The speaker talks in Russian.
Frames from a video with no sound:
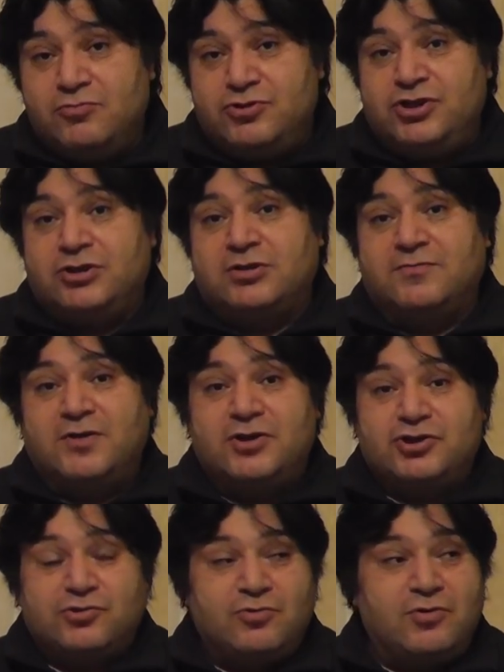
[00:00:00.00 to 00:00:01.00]
Учитывая,
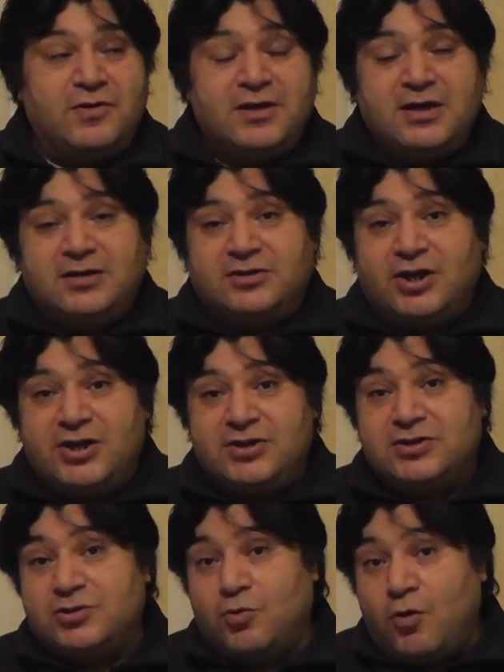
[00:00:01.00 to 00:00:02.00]
что три
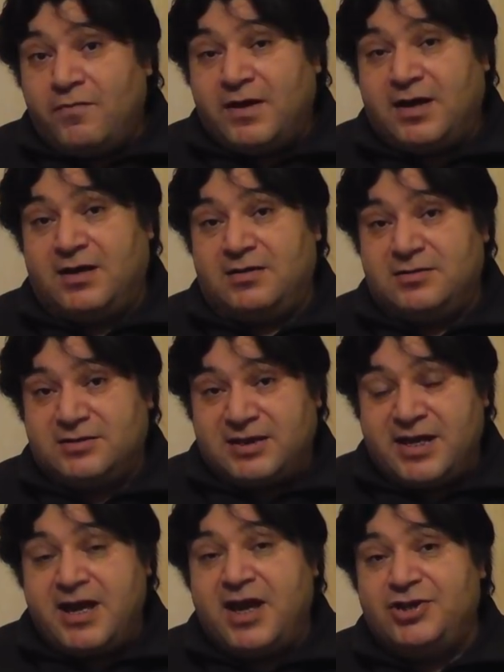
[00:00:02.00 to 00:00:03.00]
слова,
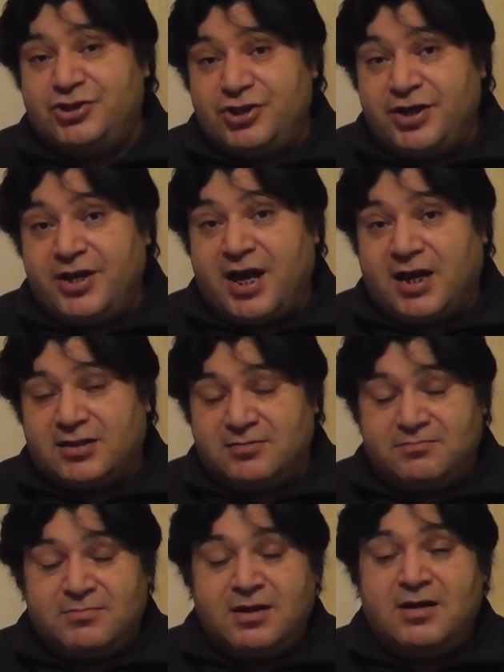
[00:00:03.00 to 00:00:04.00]
стоящие
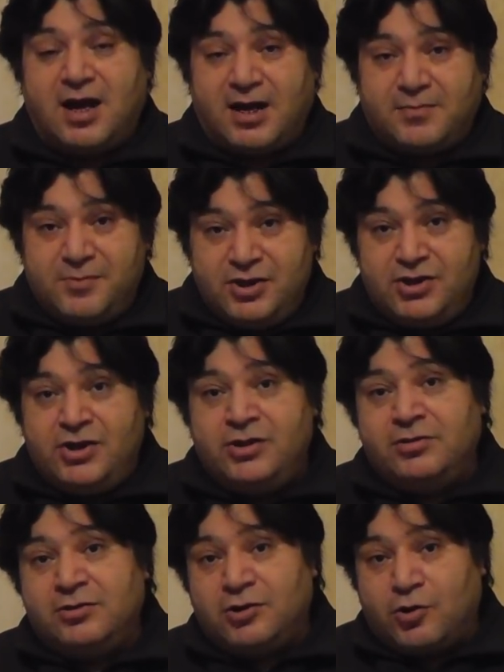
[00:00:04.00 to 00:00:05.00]
рядом,
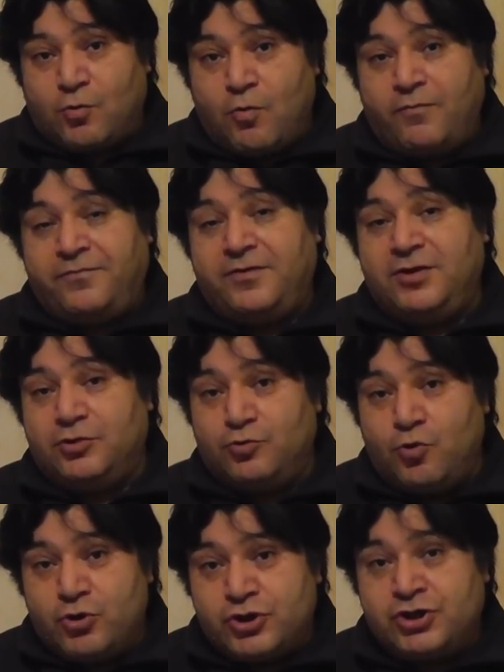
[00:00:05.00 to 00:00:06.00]
армянин, кровь и
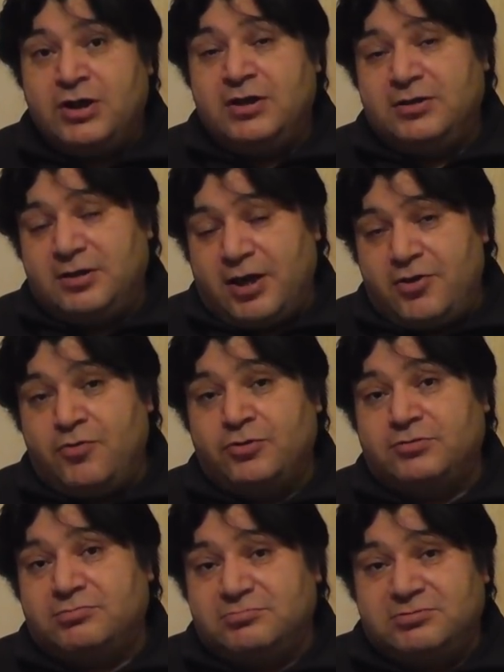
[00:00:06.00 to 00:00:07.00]
нож –
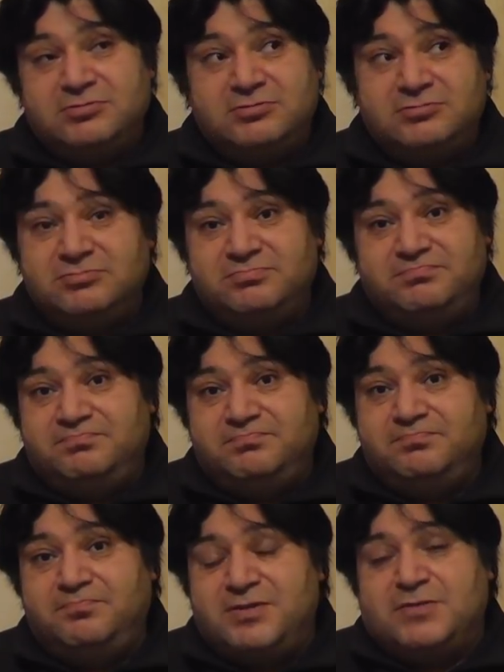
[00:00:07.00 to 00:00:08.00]
дает э,
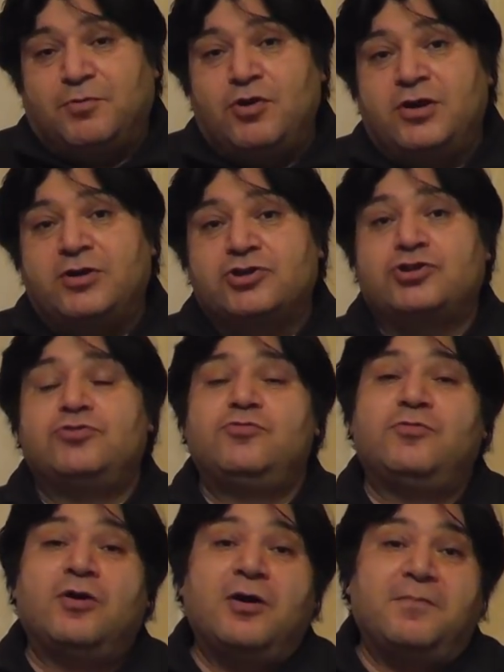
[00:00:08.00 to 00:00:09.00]

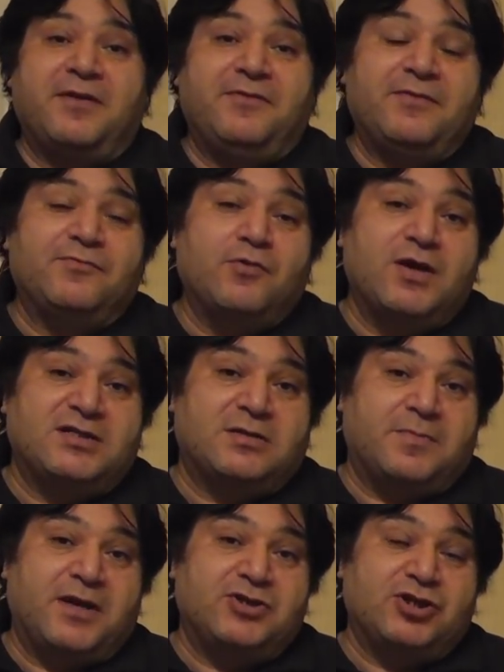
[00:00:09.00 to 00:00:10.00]
беспроигрышную прививку
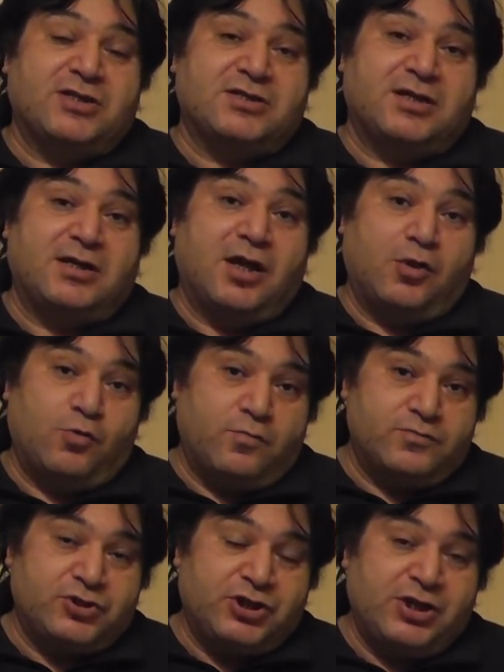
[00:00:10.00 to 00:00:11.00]
азербайджанской
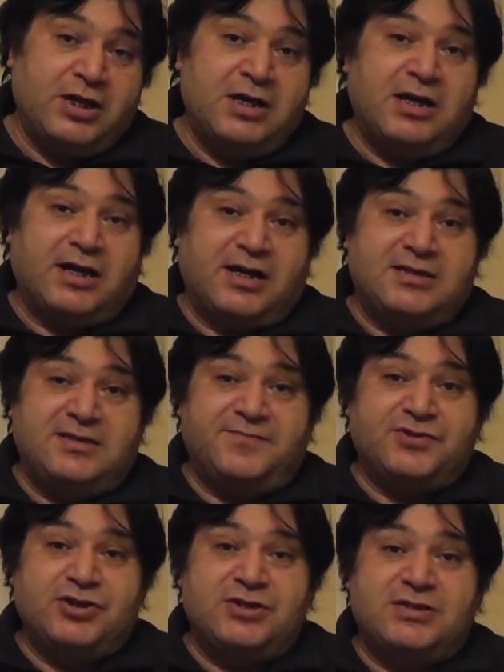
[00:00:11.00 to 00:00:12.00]
головушке,
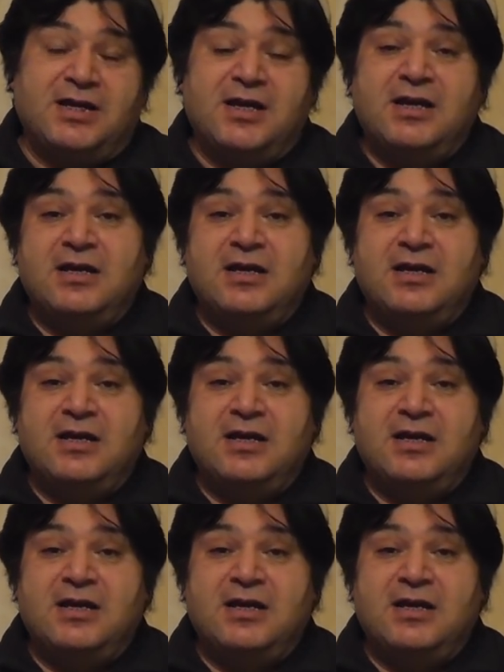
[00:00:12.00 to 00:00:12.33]
родившейся